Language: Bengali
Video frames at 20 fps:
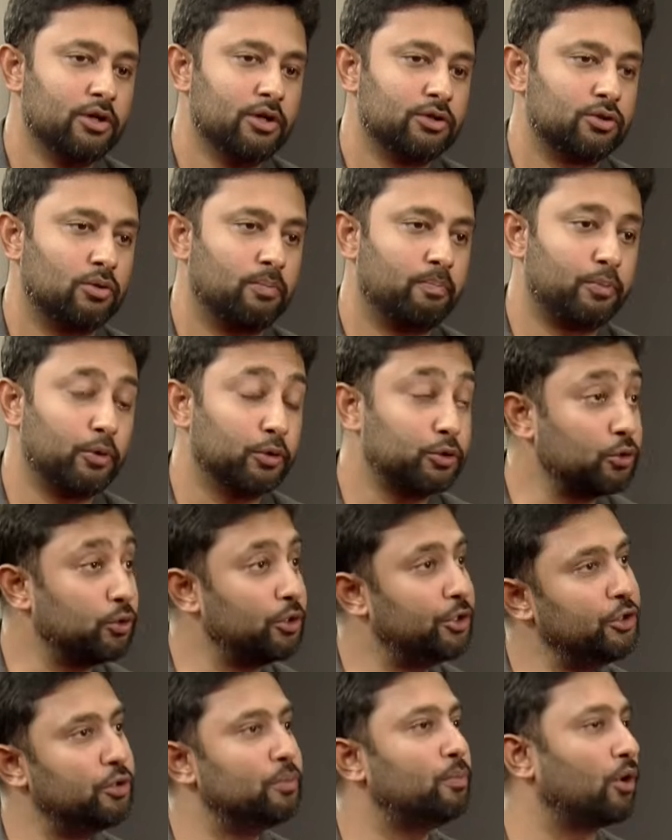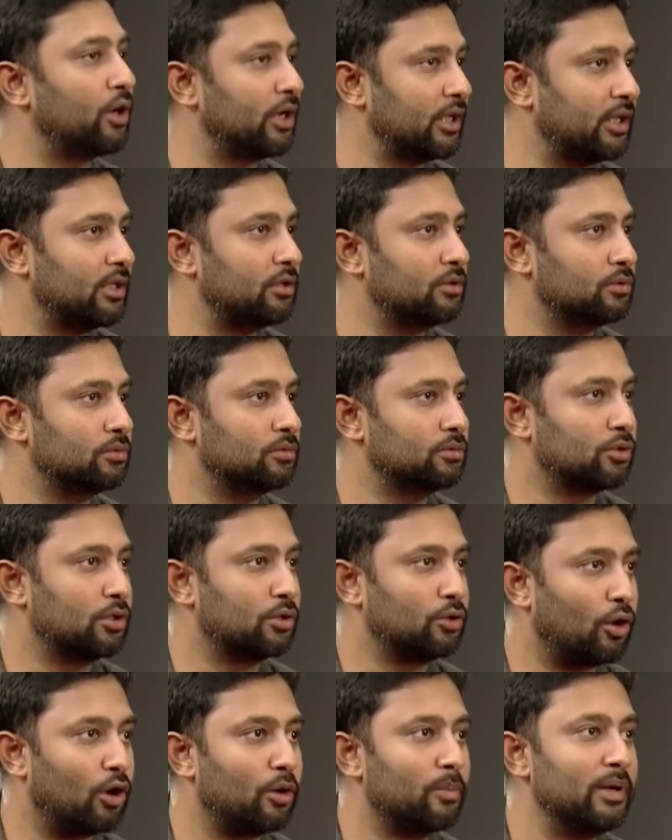সো প্রচুর ডিউ পড়ে কিন্তু সো
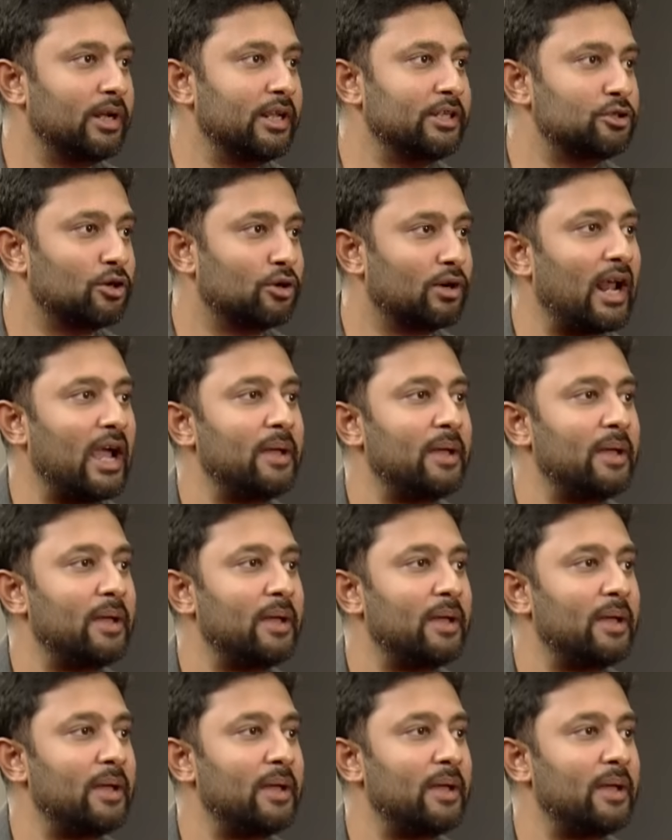নর্মালি যখন